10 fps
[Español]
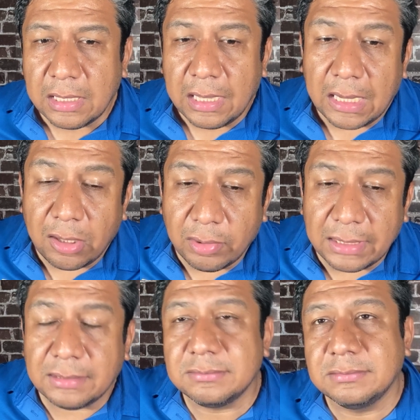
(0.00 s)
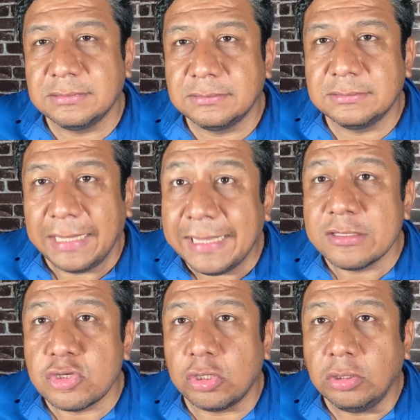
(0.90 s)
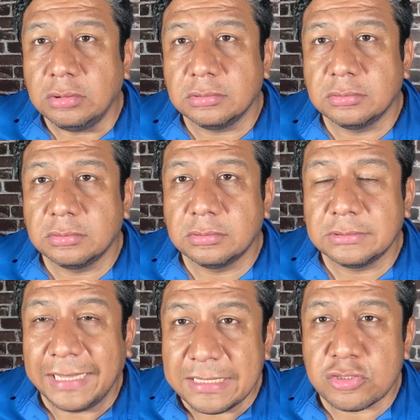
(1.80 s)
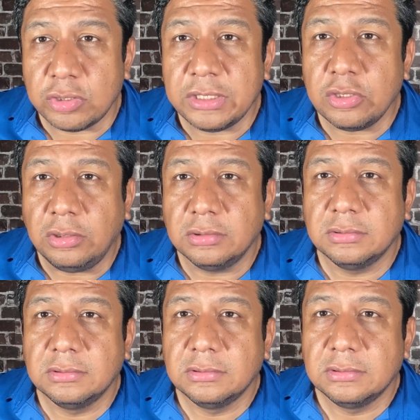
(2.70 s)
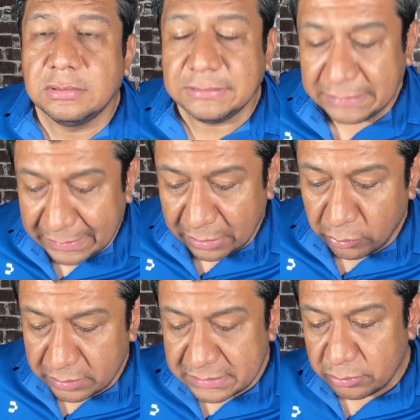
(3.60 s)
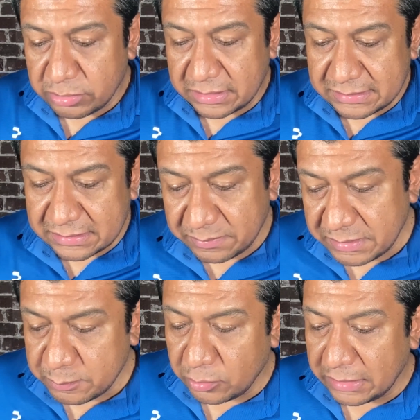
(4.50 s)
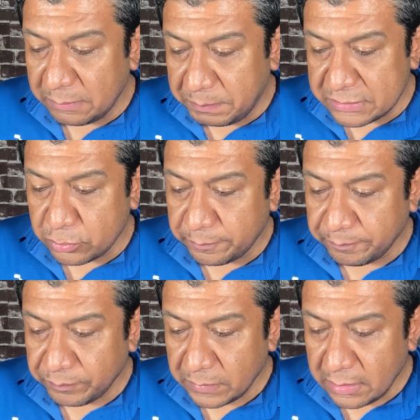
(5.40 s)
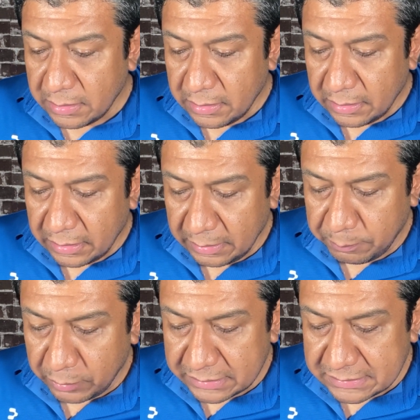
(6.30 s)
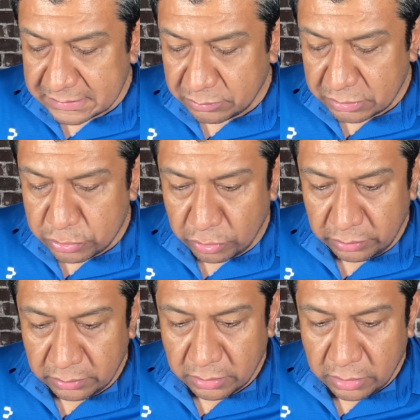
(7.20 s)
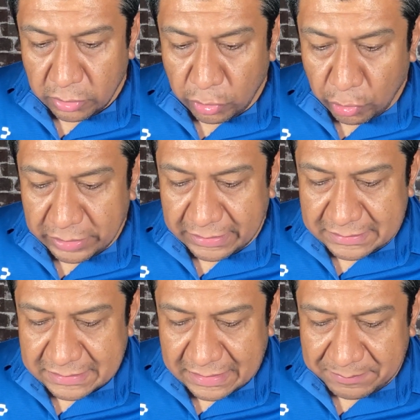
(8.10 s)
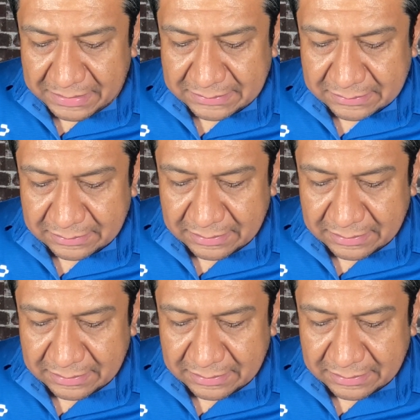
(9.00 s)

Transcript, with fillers: ahora él solo, él solito, se encargó de cerrucharse a sí mismo el piso. Y por esa situación no regresará más